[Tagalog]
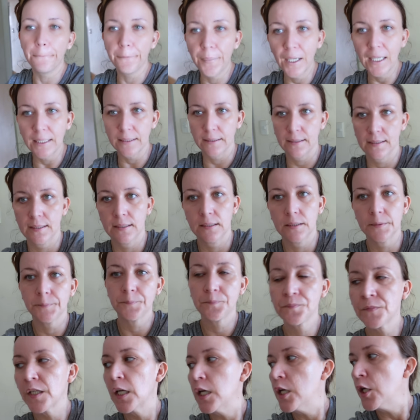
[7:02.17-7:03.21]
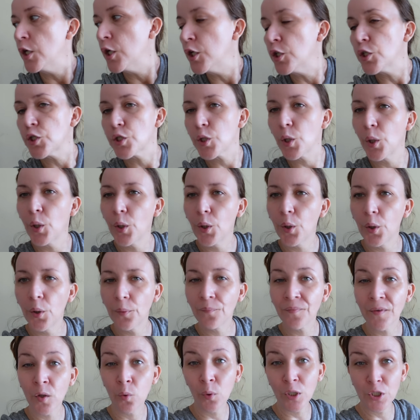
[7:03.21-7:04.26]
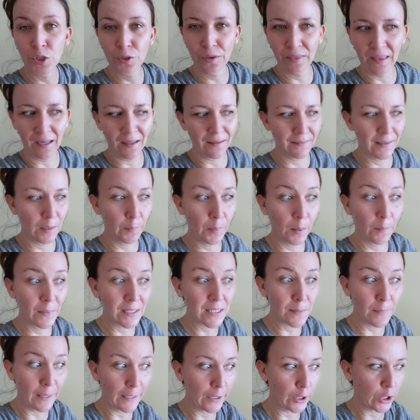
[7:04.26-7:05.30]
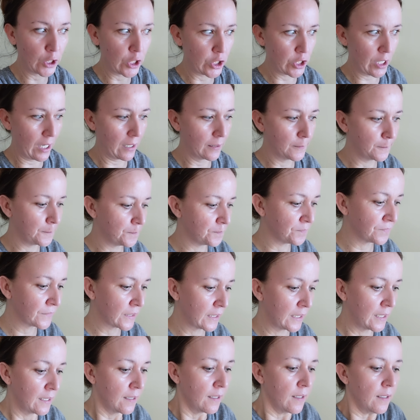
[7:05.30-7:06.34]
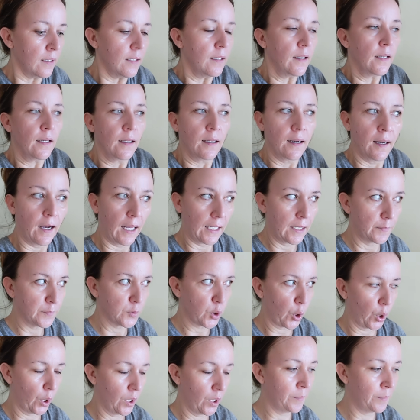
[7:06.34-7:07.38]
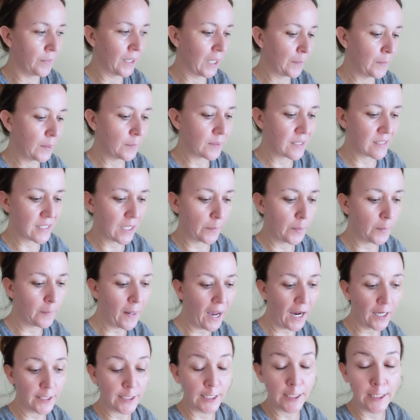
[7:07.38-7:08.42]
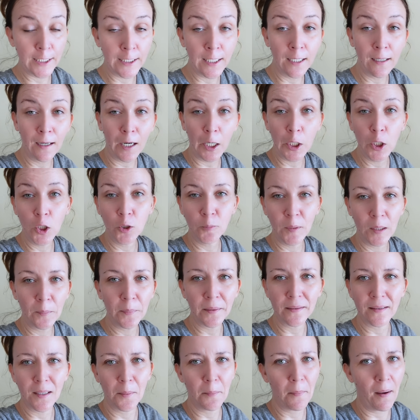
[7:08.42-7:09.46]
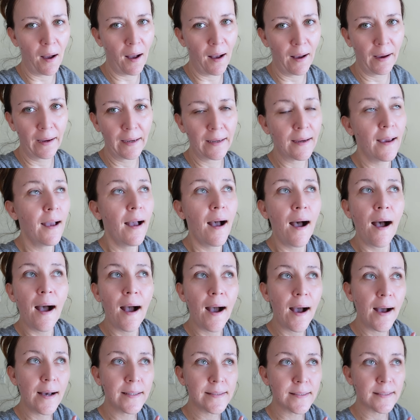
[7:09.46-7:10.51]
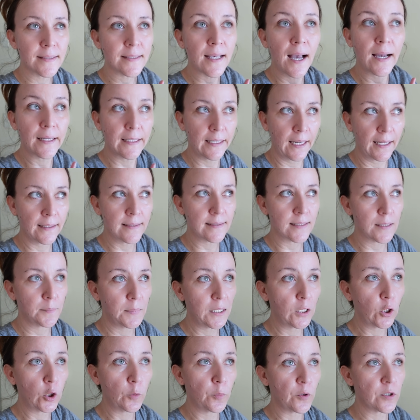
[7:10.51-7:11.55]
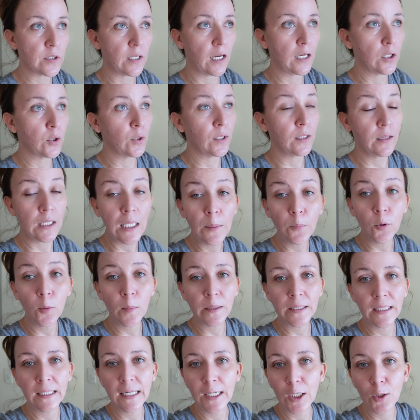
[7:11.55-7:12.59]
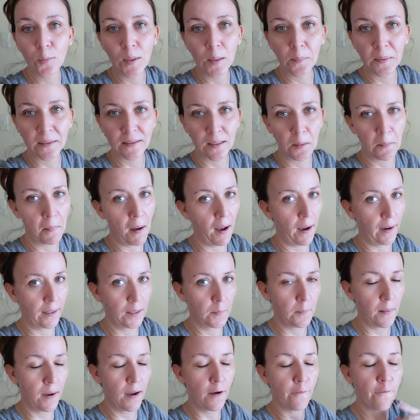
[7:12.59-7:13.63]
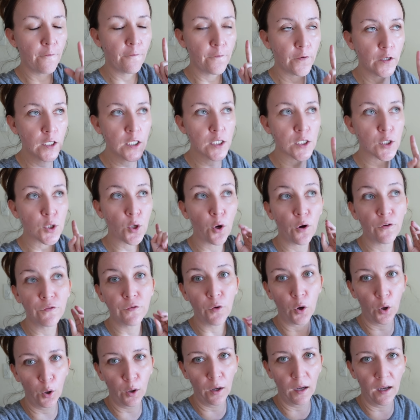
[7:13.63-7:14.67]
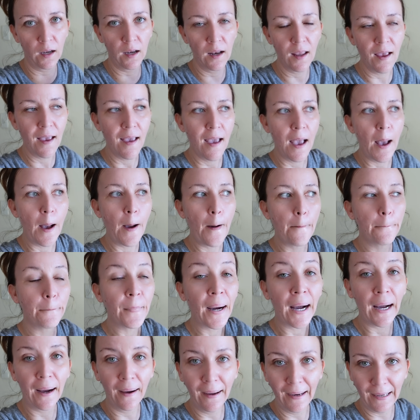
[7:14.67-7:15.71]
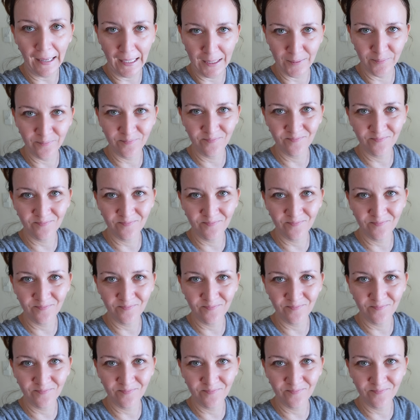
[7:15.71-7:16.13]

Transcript: But, so, what you think? ba diba, mas better siya. Alam ko, marami mga sabi, bakit hindi na lang kayo lumipat ng bahay? As again, sabihin ko po sa inyo, hindi po madaling lumipat ng bahay, be. First of all, mahal.